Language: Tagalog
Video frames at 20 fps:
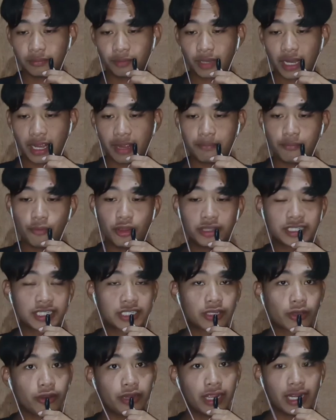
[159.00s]
From
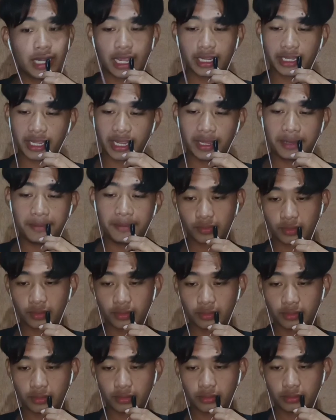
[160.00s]
Moises Ronel again,
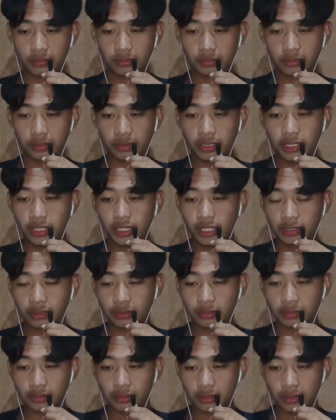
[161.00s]

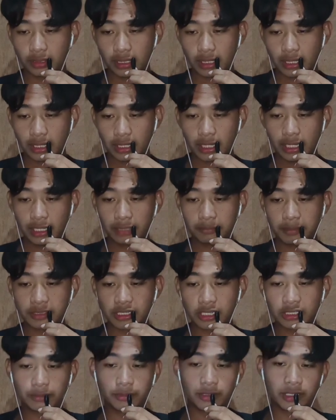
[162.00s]
ingat, at ah,
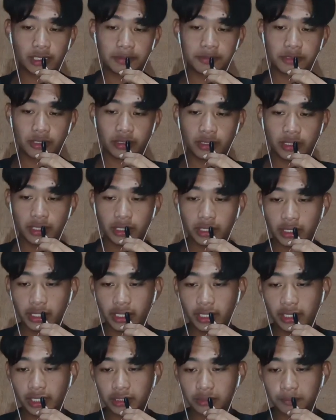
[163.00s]
basahin basa ko ng caption,
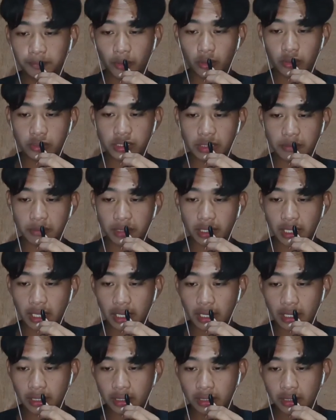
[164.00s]
ingat po sa
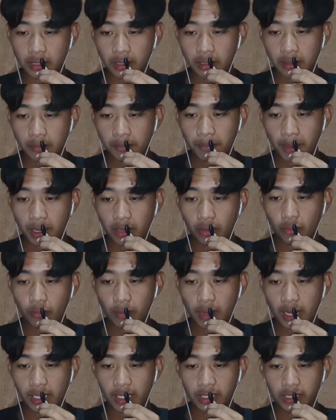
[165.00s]
mga
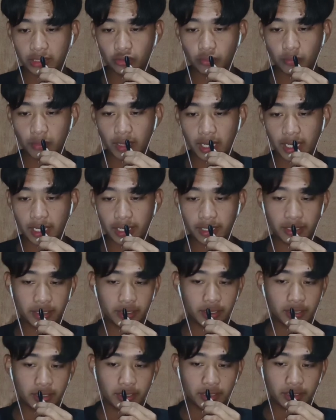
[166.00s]
pang-umaga na dumaan
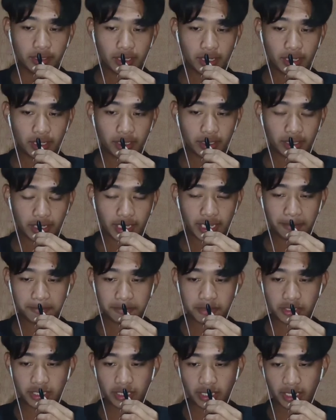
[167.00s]
ng
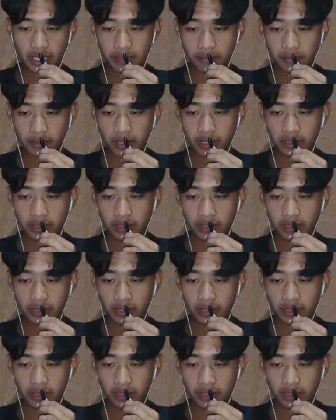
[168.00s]
FCM.